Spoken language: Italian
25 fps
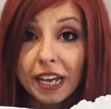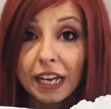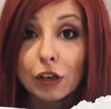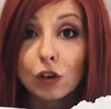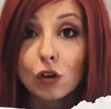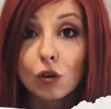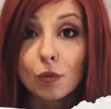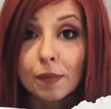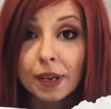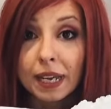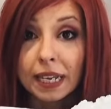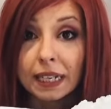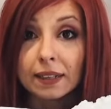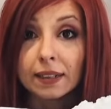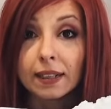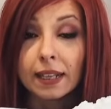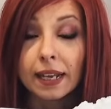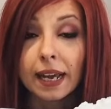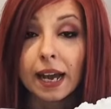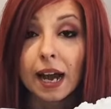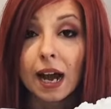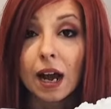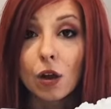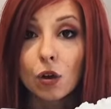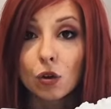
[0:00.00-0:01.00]
ovvero
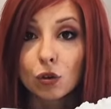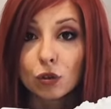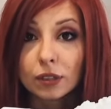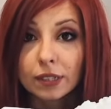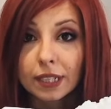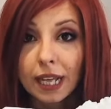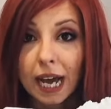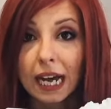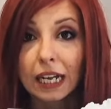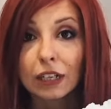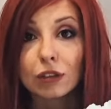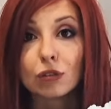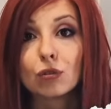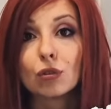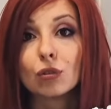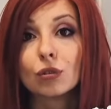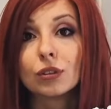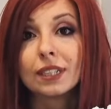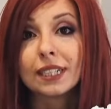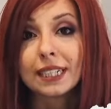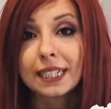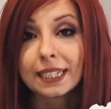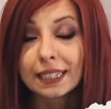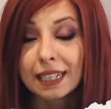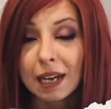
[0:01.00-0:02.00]
mette a
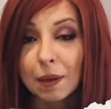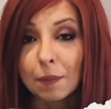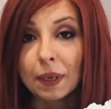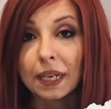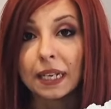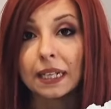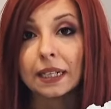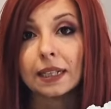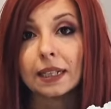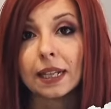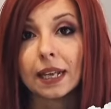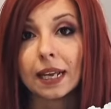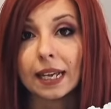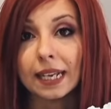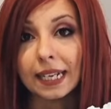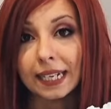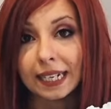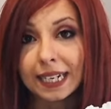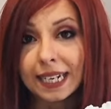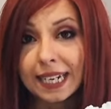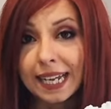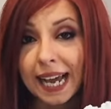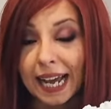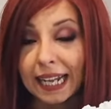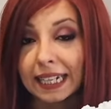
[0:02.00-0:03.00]
contatto direttamente
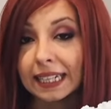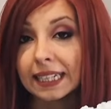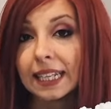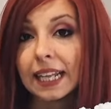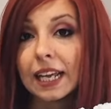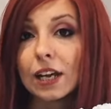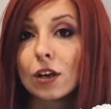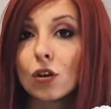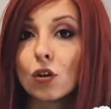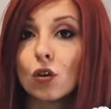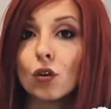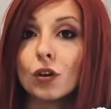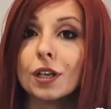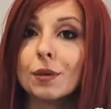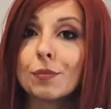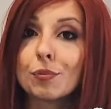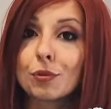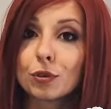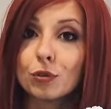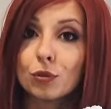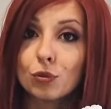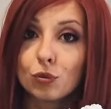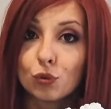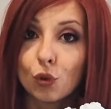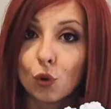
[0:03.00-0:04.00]
il cliente con
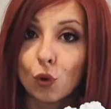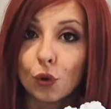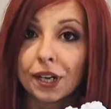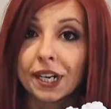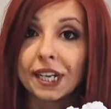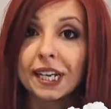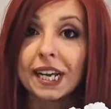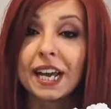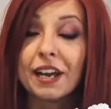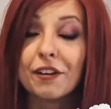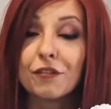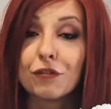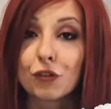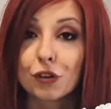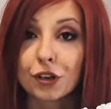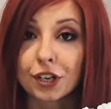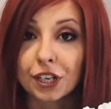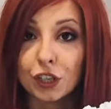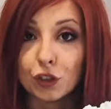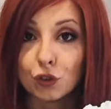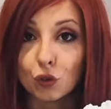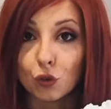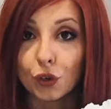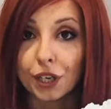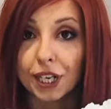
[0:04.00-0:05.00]
i produttori e i
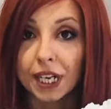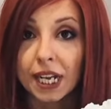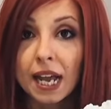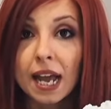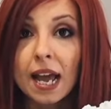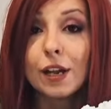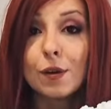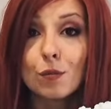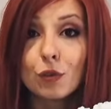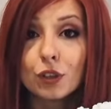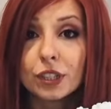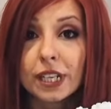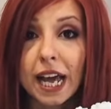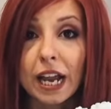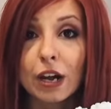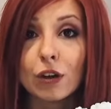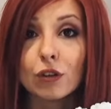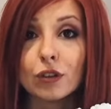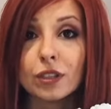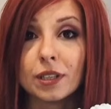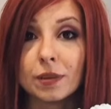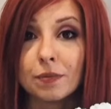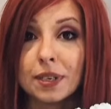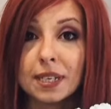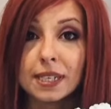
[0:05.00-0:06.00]
fornitori. Il
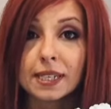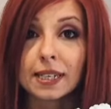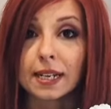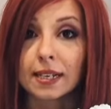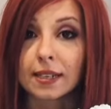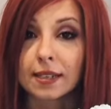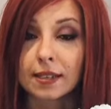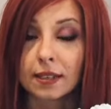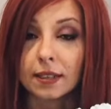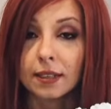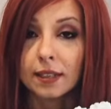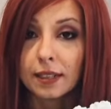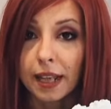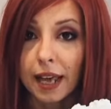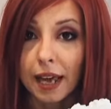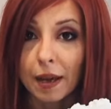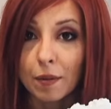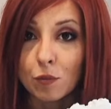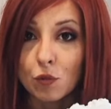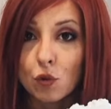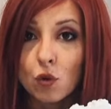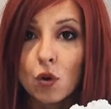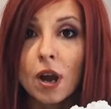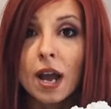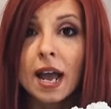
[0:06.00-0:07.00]
modello di business di
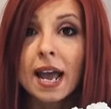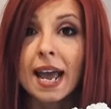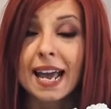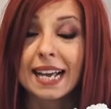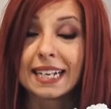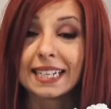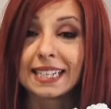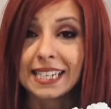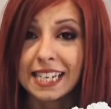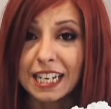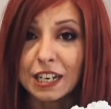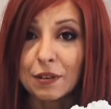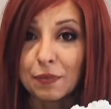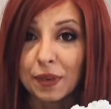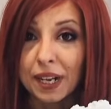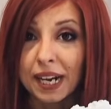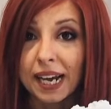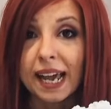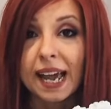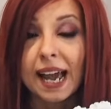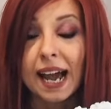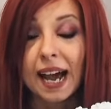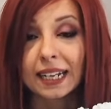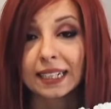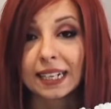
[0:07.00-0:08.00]
Temu è
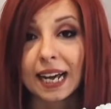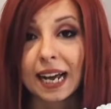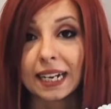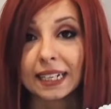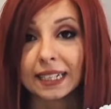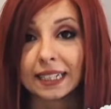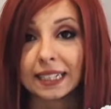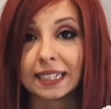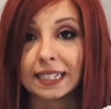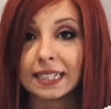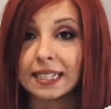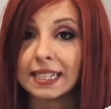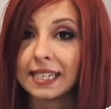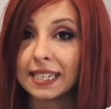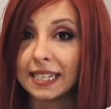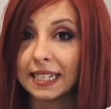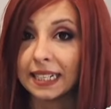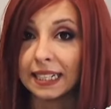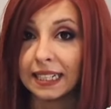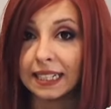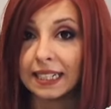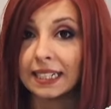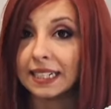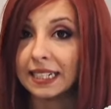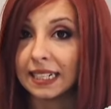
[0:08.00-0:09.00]
simile ad altri
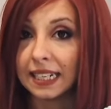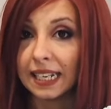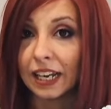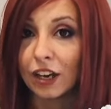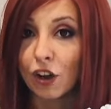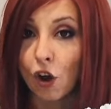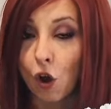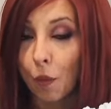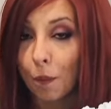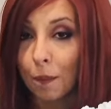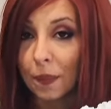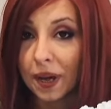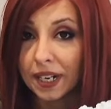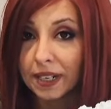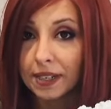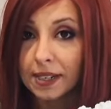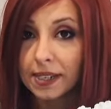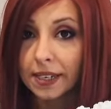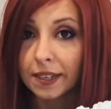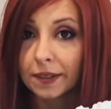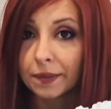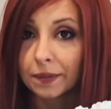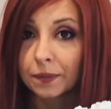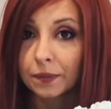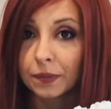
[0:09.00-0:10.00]
siti di
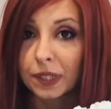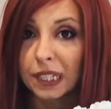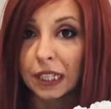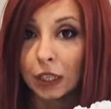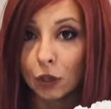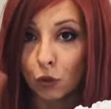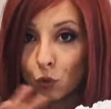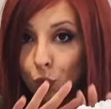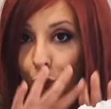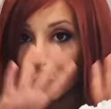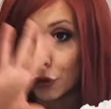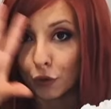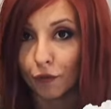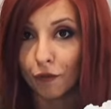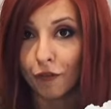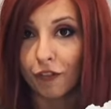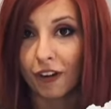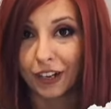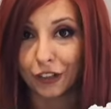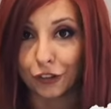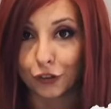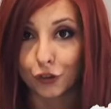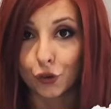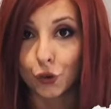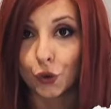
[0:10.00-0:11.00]
e-commerce, di cui non
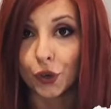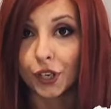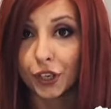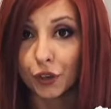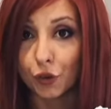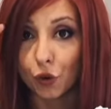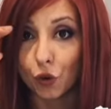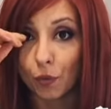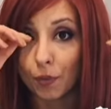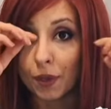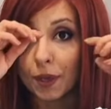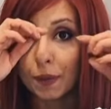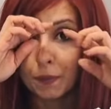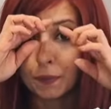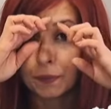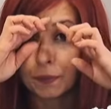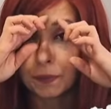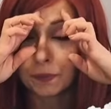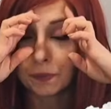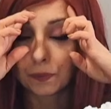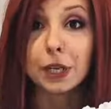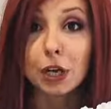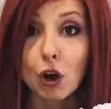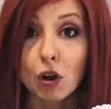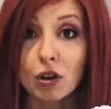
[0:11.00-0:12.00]
faccio i
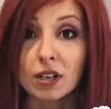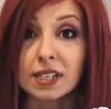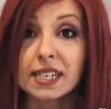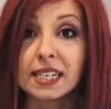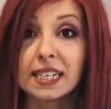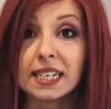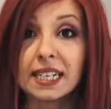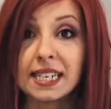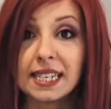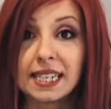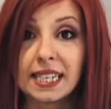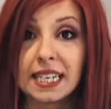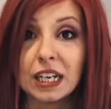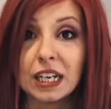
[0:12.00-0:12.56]
nomi, però si